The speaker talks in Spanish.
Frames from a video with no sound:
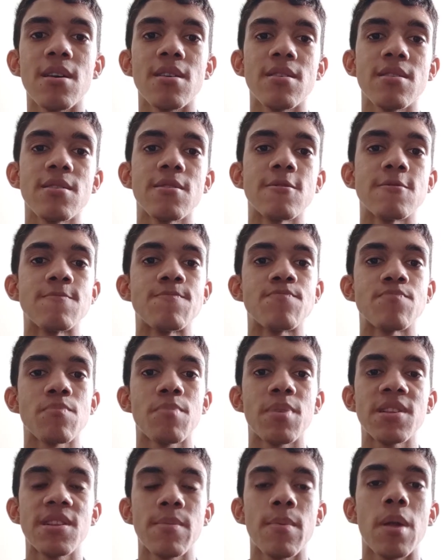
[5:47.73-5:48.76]
em,
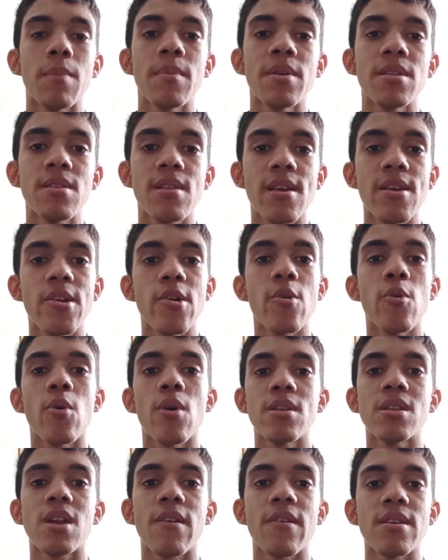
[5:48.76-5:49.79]
principalmente llegó a
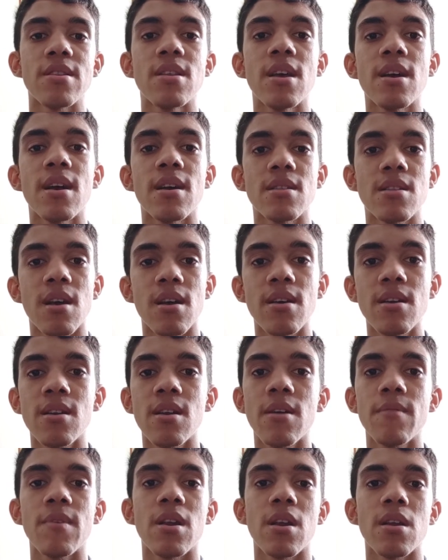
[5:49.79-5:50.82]
través de Cartagena,
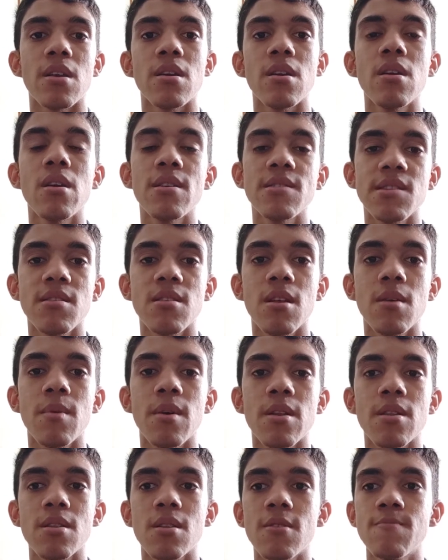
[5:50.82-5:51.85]
Barranquilla y Santa
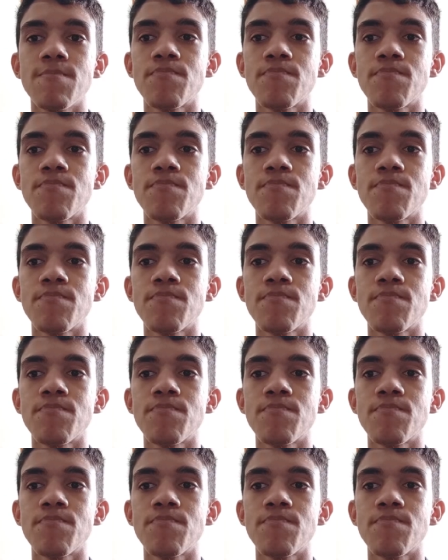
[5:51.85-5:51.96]
Marta.